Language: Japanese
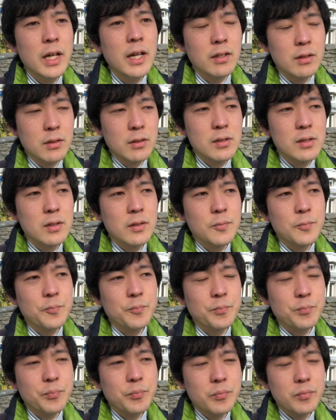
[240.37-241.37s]
言
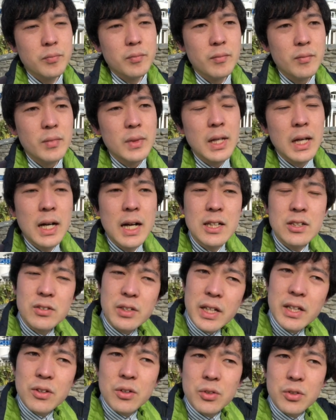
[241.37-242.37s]
格
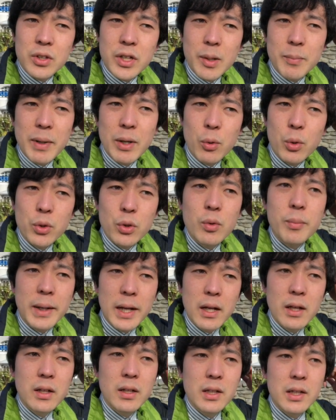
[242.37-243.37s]
言というか、まあ、言
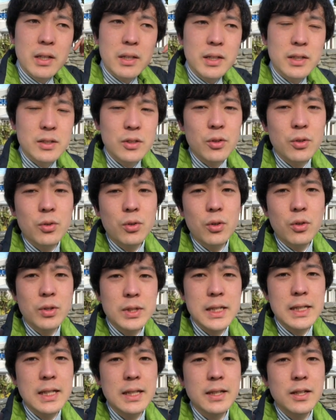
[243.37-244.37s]
葉ですごく心
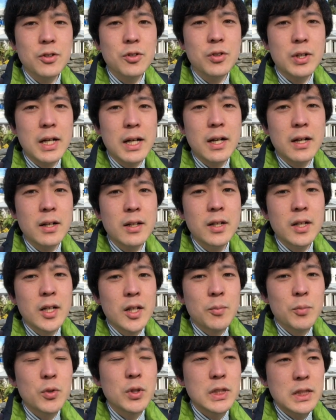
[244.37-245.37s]
に刺さってるのが
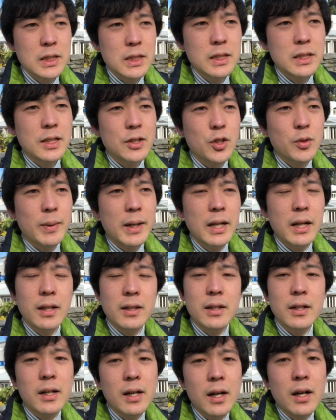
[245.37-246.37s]
もし例えばあ
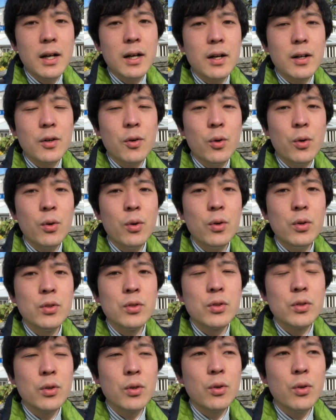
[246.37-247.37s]
なたが
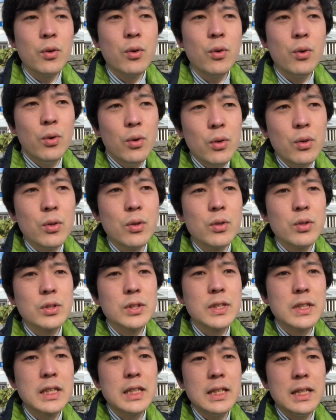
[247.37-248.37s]
本を好
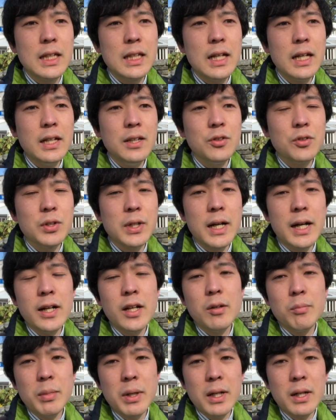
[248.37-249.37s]
きでないのであ
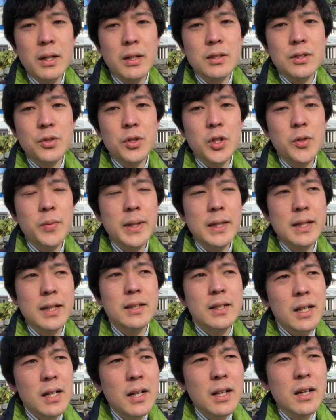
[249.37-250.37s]
ればそれは
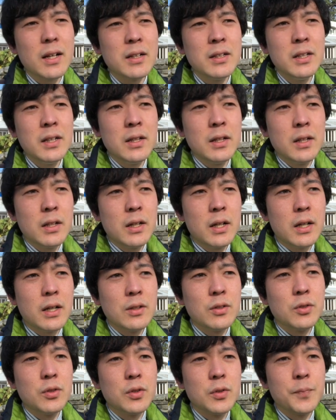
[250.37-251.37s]
ただ
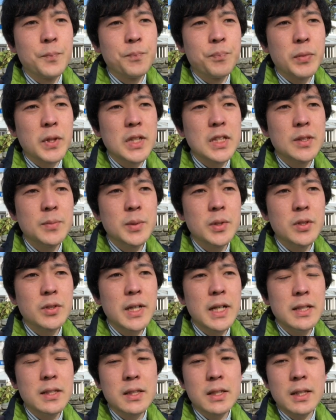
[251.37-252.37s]
あの自分の
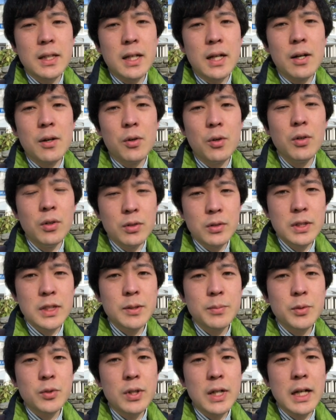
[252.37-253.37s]
大好きな本
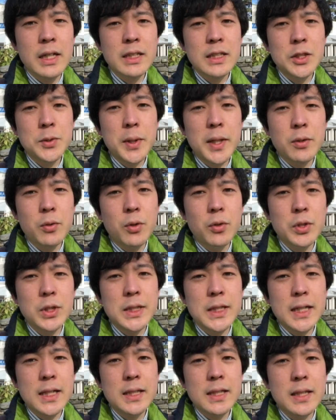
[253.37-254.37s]
自分の関心のある本
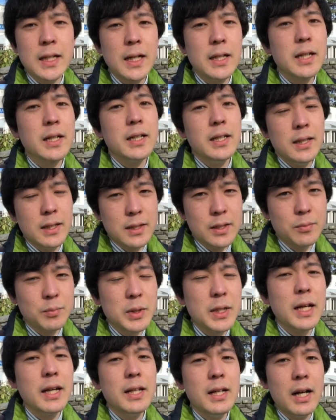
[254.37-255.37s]
に出会ってないだけです
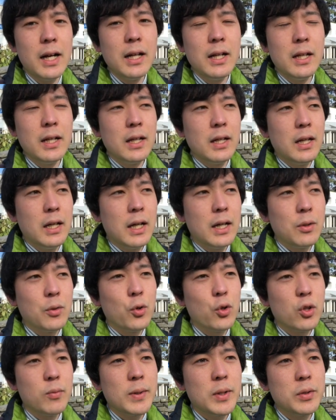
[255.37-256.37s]
みたいなあの
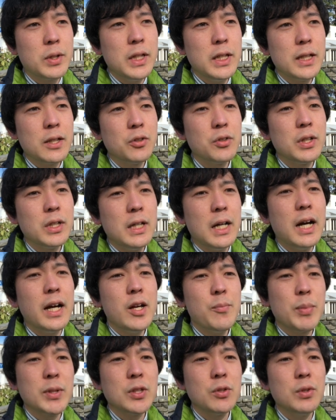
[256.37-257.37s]
言葉を聞いた時に
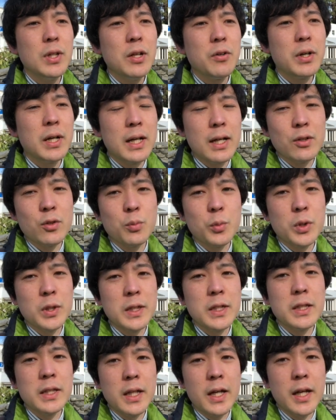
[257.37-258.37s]
あやっぱそうなのかなと思っ
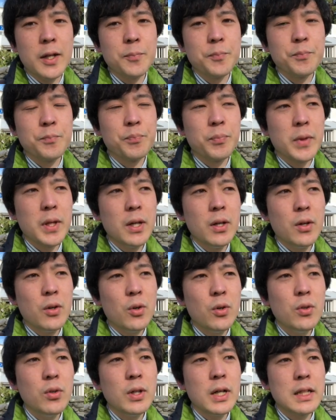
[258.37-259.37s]
ていて
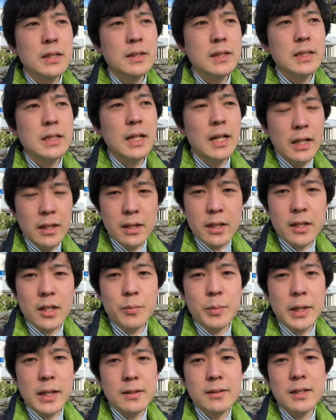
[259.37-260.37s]
本が好きじゃないって
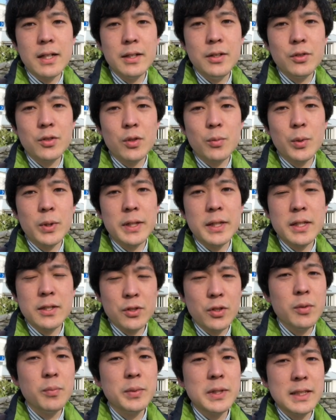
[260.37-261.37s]
方もたくさんいると思っていて
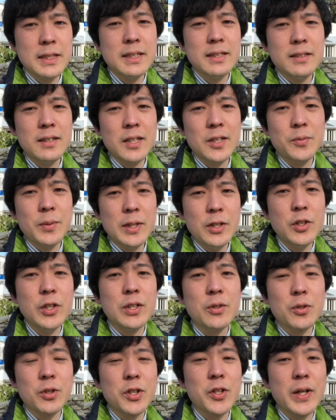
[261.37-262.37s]
それも全然、ね、悪
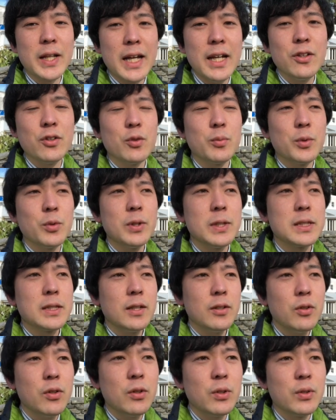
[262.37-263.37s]
いことではないと思うんで
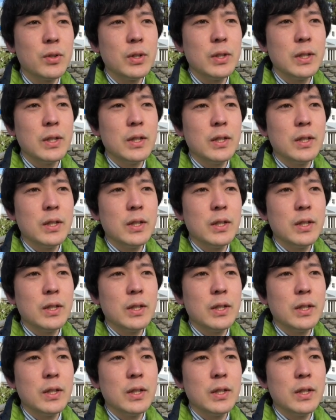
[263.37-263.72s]
すけど